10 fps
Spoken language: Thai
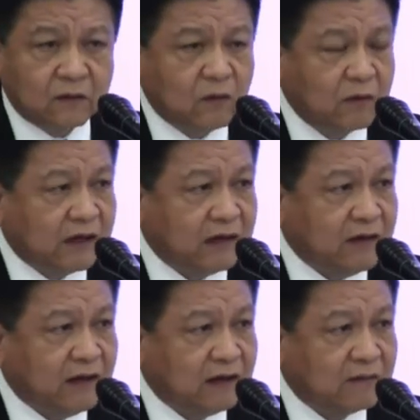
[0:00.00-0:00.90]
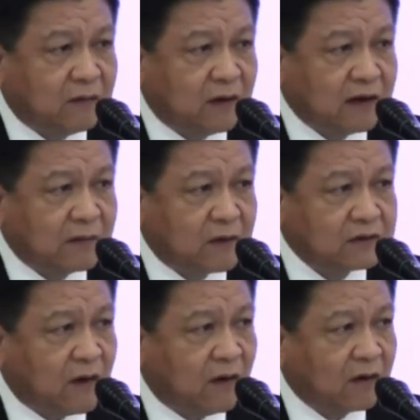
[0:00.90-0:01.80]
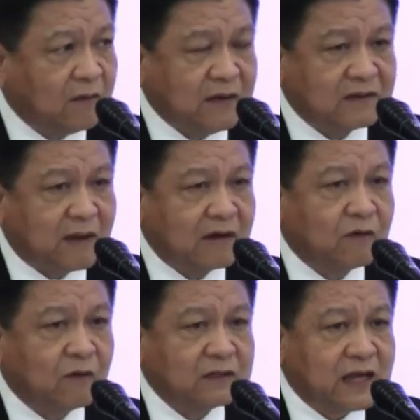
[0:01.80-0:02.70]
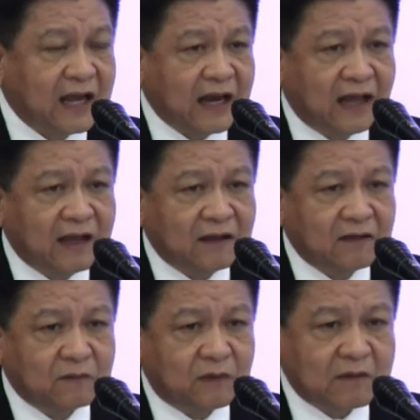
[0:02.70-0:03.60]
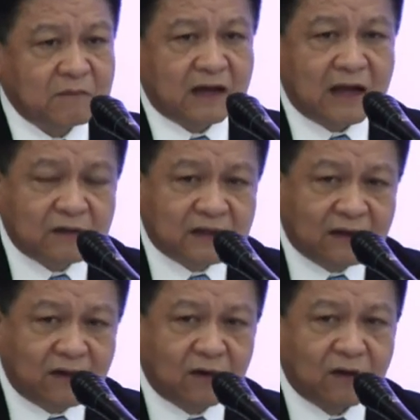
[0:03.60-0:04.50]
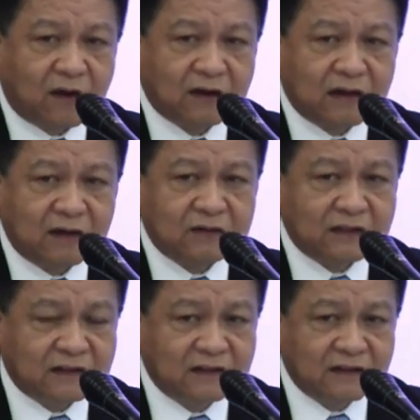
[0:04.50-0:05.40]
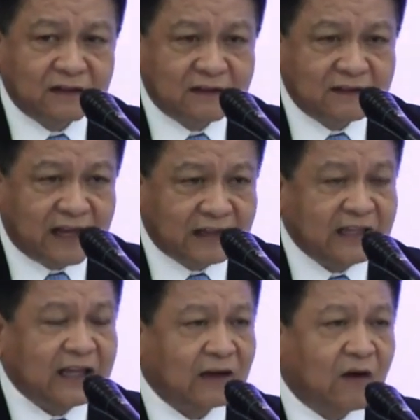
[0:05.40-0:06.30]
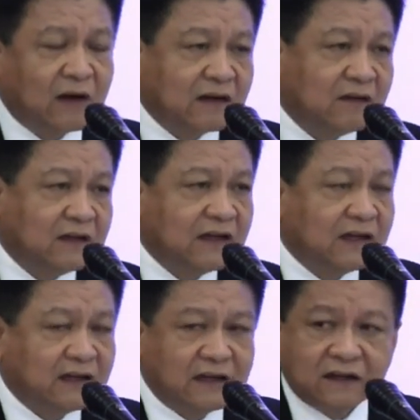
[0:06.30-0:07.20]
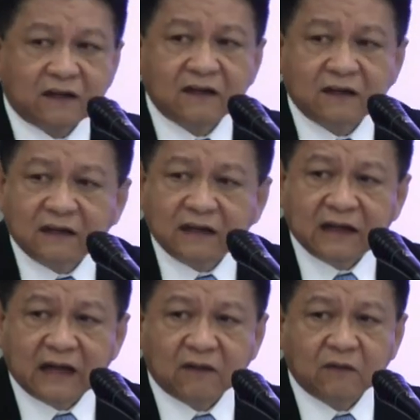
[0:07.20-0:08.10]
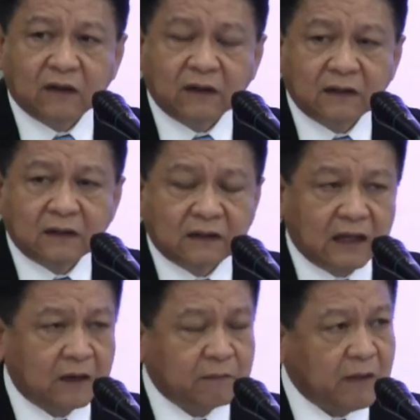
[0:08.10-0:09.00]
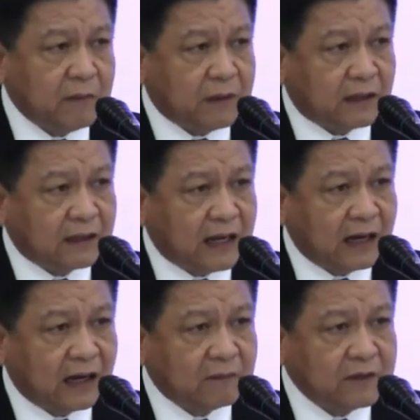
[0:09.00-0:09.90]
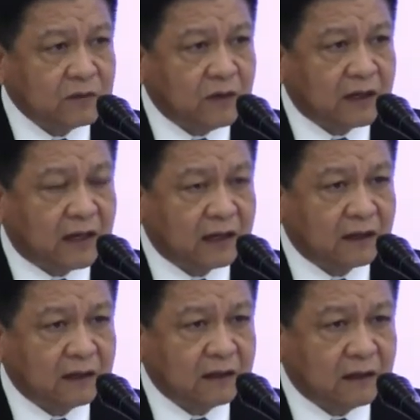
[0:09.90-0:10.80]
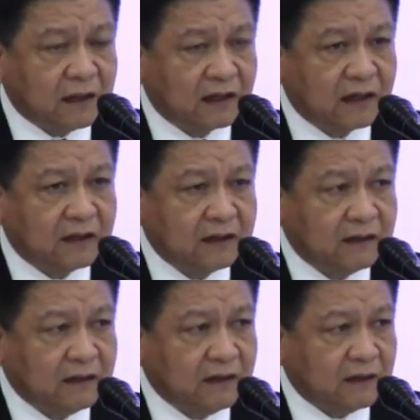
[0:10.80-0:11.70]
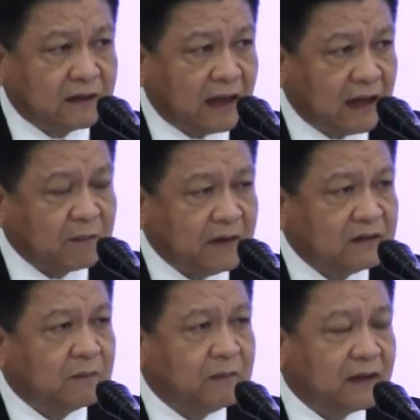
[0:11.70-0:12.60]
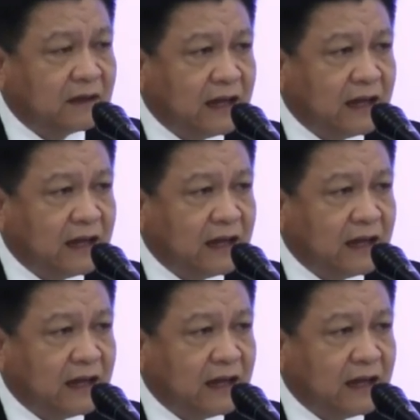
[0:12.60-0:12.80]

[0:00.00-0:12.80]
ลูกๆเนี่ยเดี๋ยวนี้ม .1 ม .2 ก็มีสมาร์ทโฟนใช้แล้วเพราะนั้นมันเข้าถึงห้องนอนเข้าถึงในเตียงนอนเขาเลยเนี่ยอันนี้ก็คือเรื่องน่ากลัวถ้าเราไม่ปิดกั้นเราไม่ช่วยกันดึงเนี่ยอีก5-10 ปีข้า